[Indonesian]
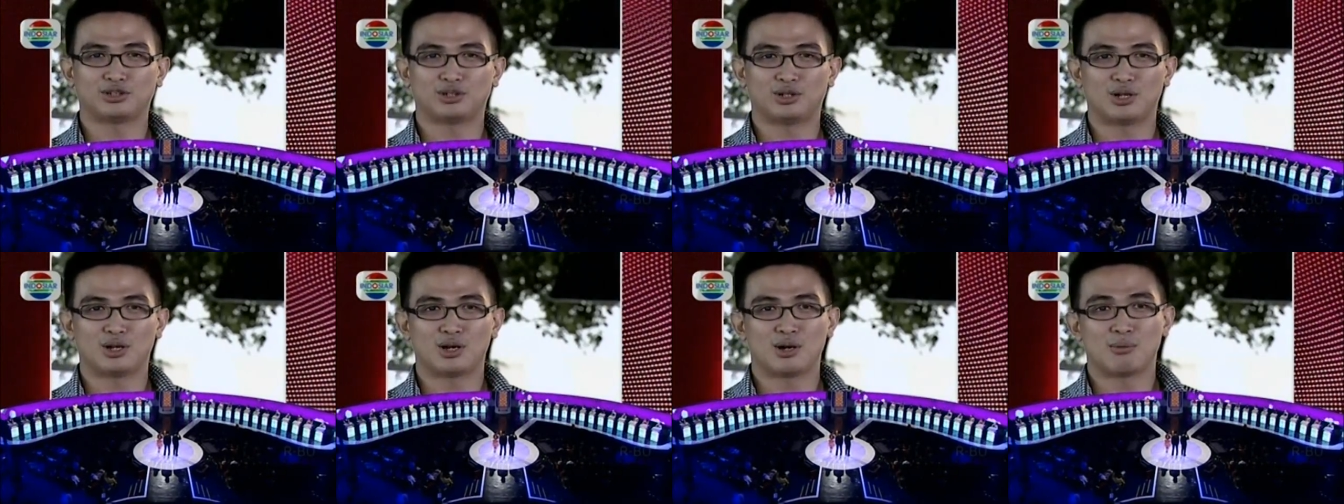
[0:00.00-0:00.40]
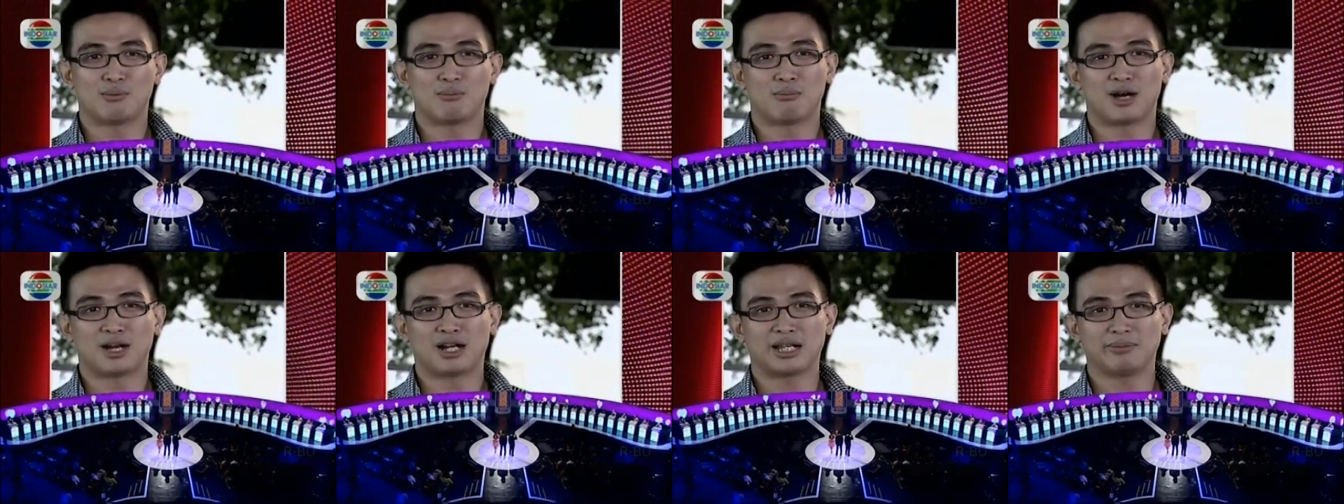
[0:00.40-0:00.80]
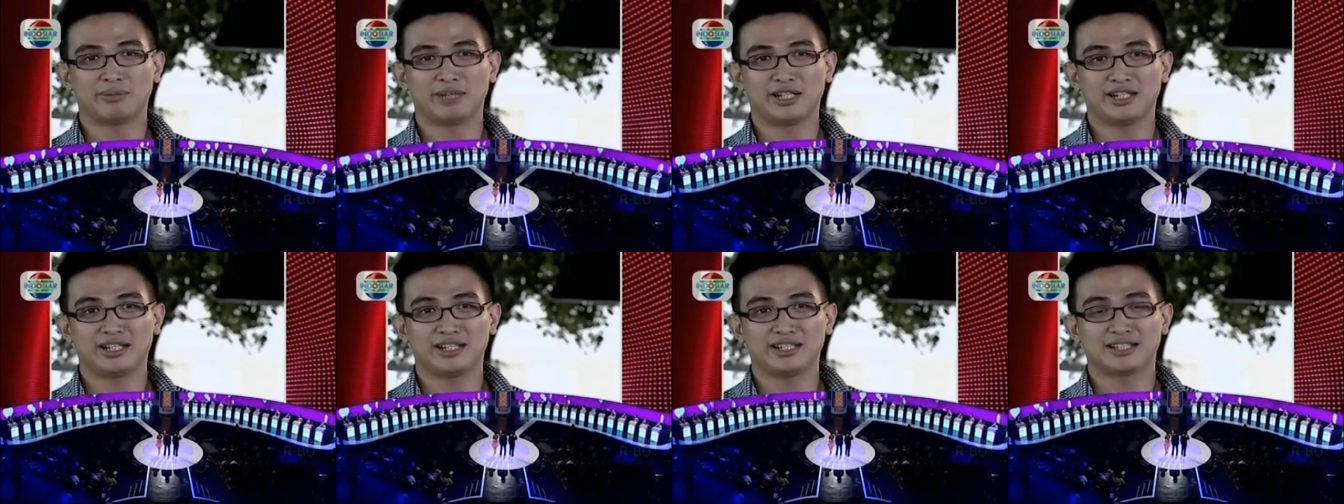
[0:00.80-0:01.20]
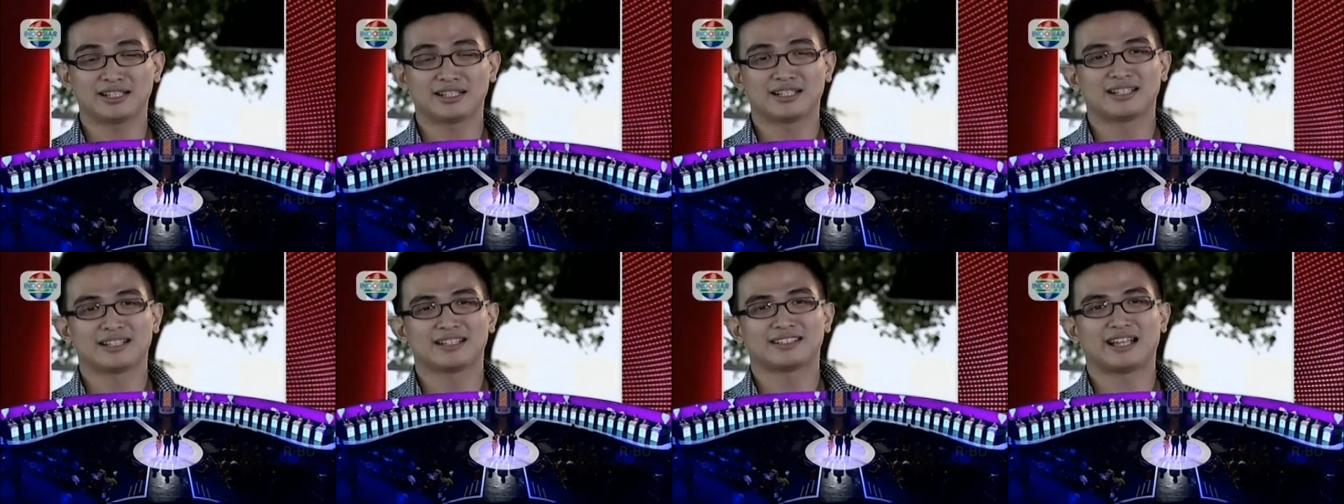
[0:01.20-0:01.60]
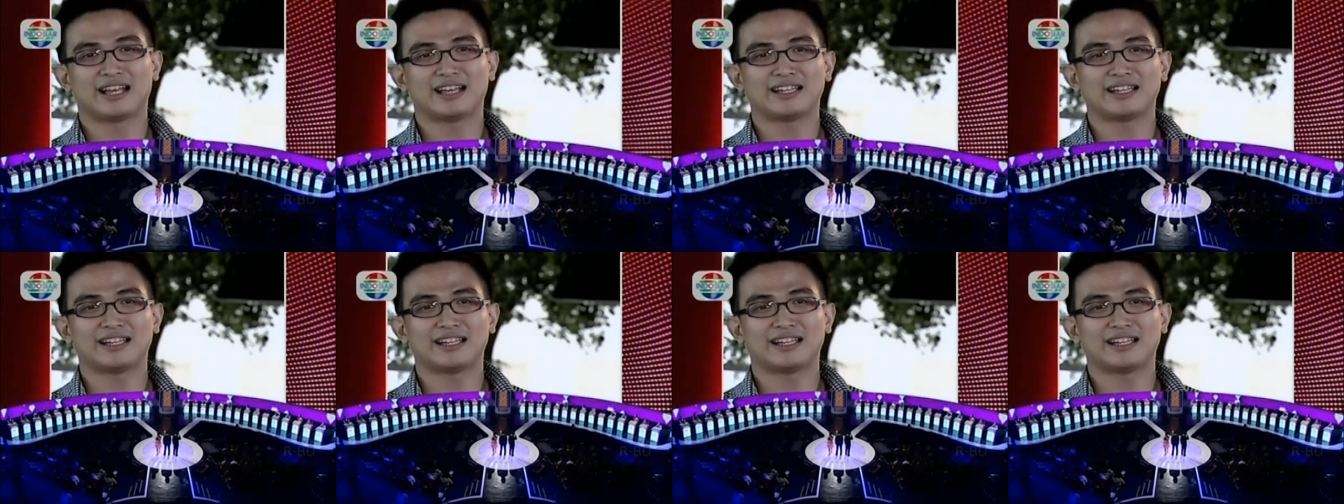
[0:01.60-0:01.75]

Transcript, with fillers: dari itu, malam ini